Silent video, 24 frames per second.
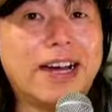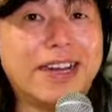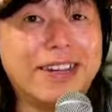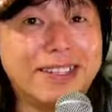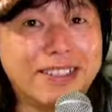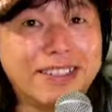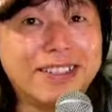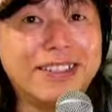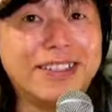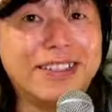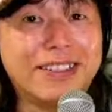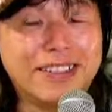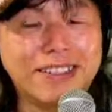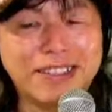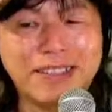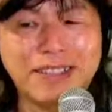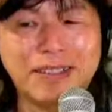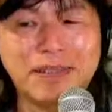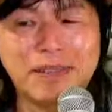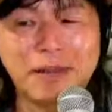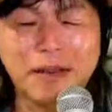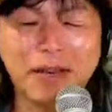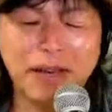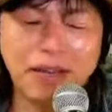うん。
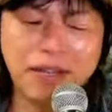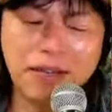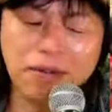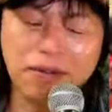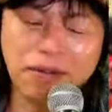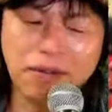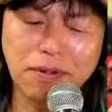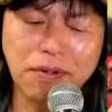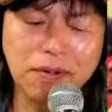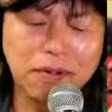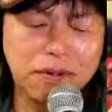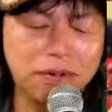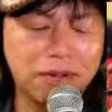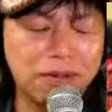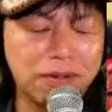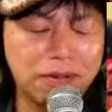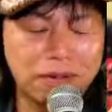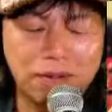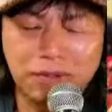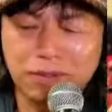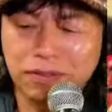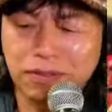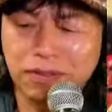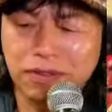iPhone、
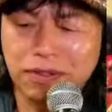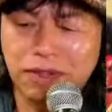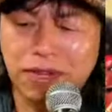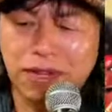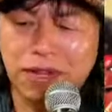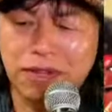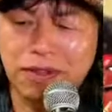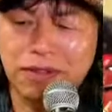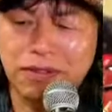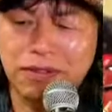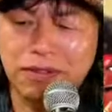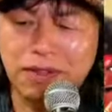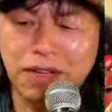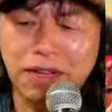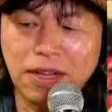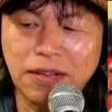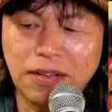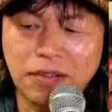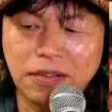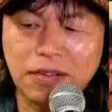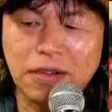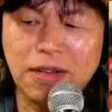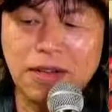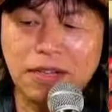
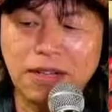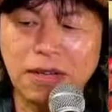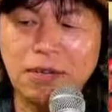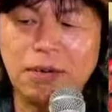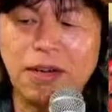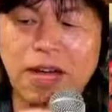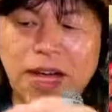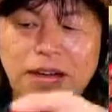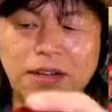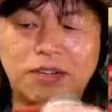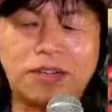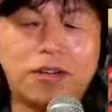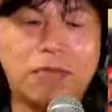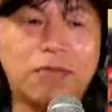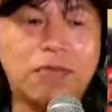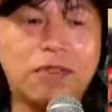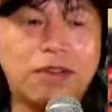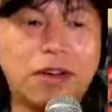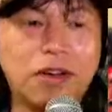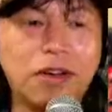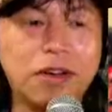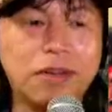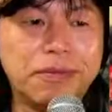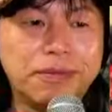iPhone 多分入ると思う
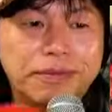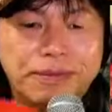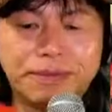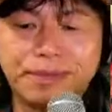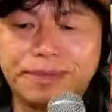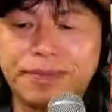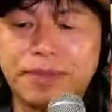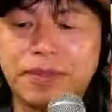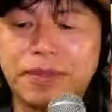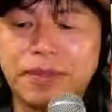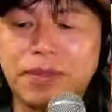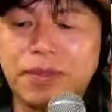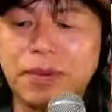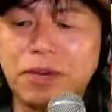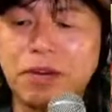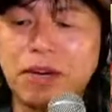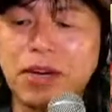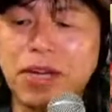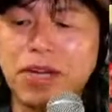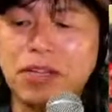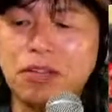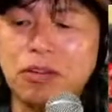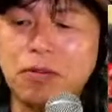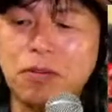よ。こ
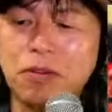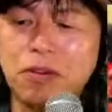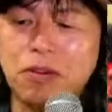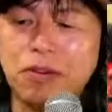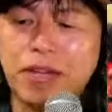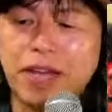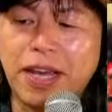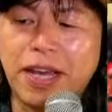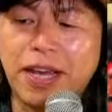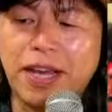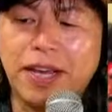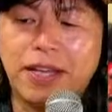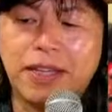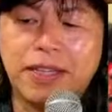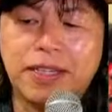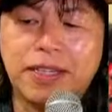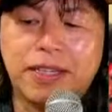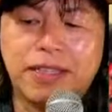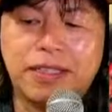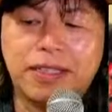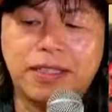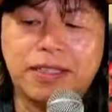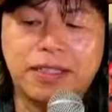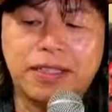れあともうね、
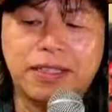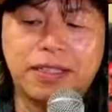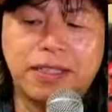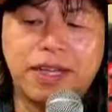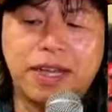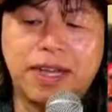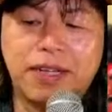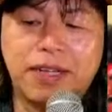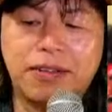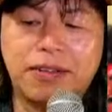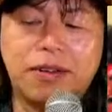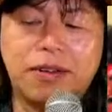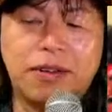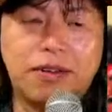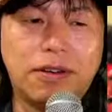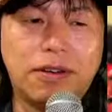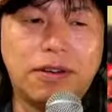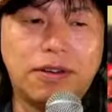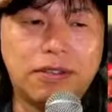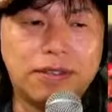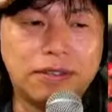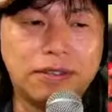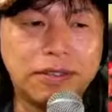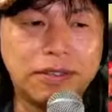あ
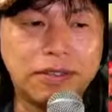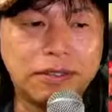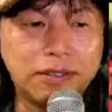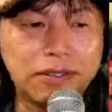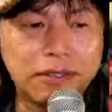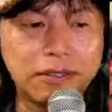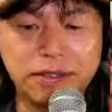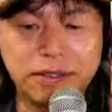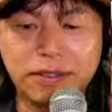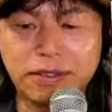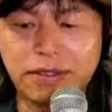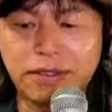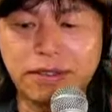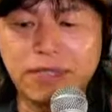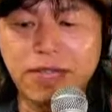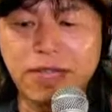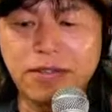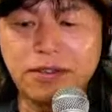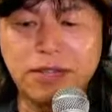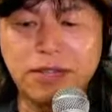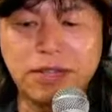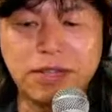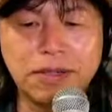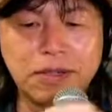のー、在
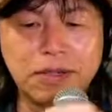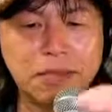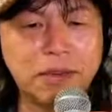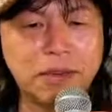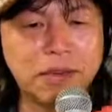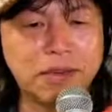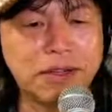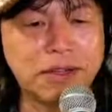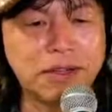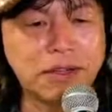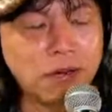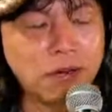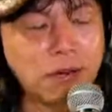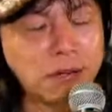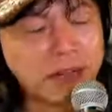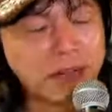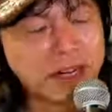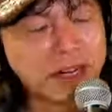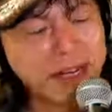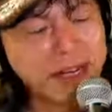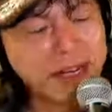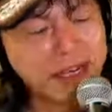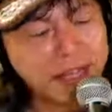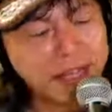庫はもうほぼ
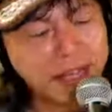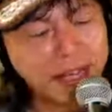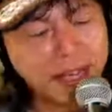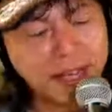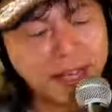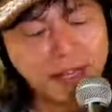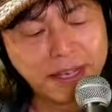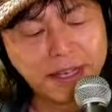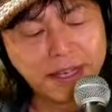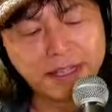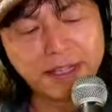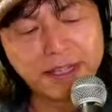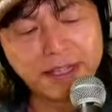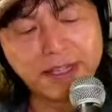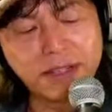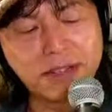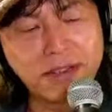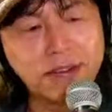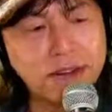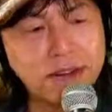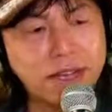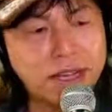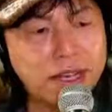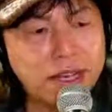ないんで、
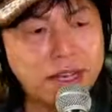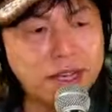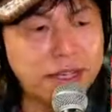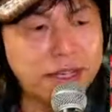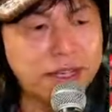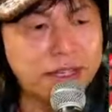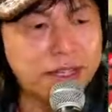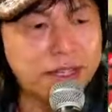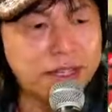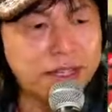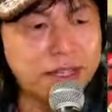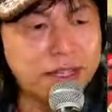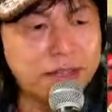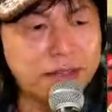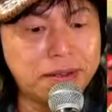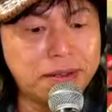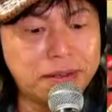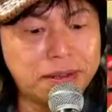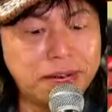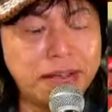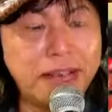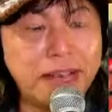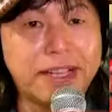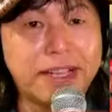これ、
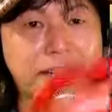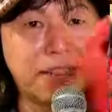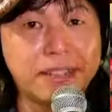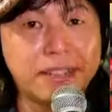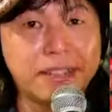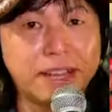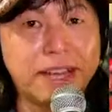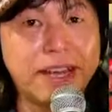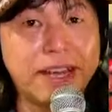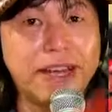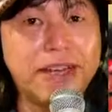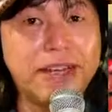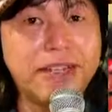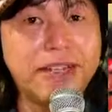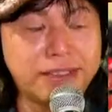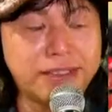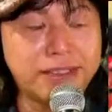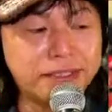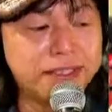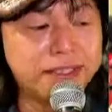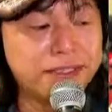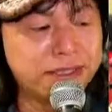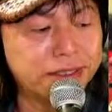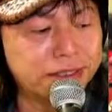レアですね。う
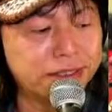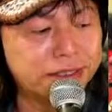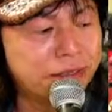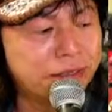ん。